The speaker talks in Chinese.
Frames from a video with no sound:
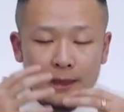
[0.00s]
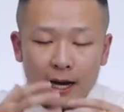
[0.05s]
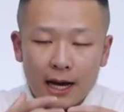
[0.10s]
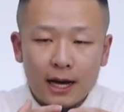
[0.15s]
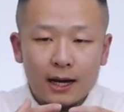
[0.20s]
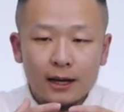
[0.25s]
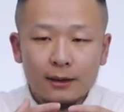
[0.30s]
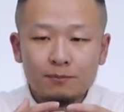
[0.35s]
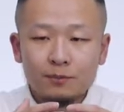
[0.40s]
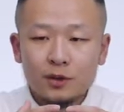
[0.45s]

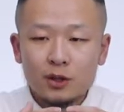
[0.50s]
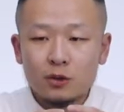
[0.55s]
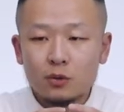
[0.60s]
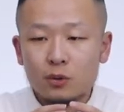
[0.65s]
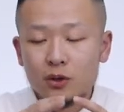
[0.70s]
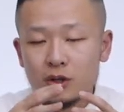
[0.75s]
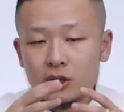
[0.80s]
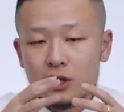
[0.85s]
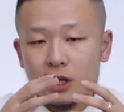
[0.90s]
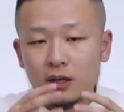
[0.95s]
他
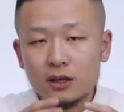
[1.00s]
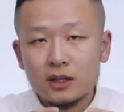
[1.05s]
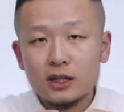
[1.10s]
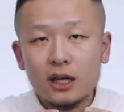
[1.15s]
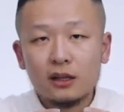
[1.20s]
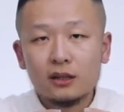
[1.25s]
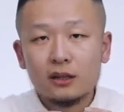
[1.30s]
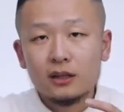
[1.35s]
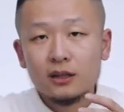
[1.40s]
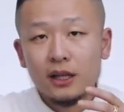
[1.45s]
所成
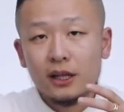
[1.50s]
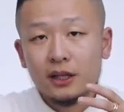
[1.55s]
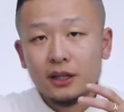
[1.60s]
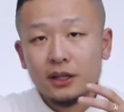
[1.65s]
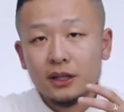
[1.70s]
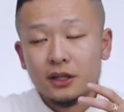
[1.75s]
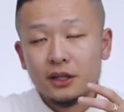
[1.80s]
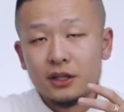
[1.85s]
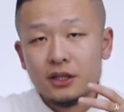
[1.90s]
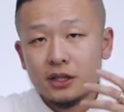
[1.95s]
长的那
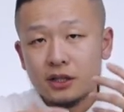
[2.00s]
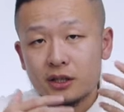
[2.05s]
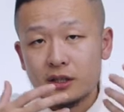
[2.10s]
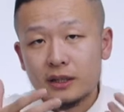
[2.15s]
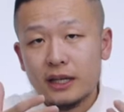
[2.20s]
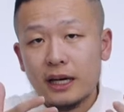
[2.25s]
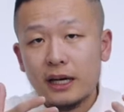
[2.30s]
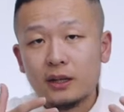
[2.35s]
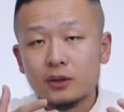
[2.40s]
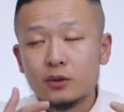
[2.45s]
个时
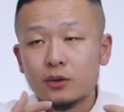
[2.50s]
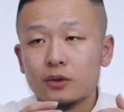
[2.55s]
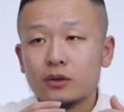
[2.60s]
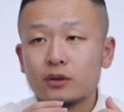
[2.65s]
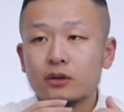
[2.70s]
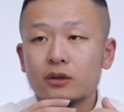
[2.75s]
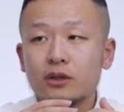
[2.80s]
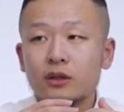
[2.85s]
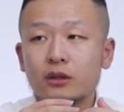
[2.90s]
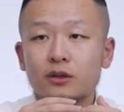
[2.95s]
代，就
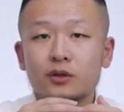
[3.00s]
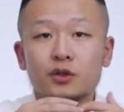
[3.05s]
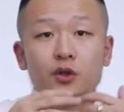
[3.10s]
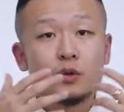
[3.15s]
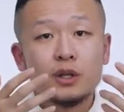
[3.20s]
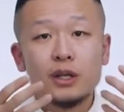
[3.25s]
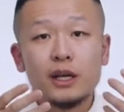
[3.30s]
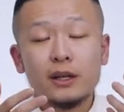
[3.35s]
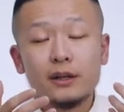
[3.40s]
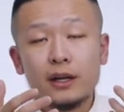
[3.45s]
是可能九
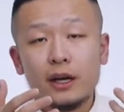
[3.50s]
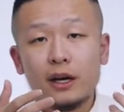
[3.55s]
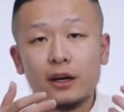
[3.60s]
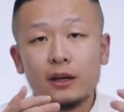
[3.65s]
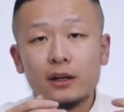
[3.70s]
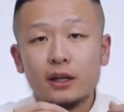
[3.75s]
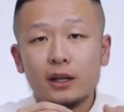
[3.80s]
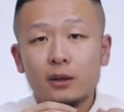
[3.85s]
十年代，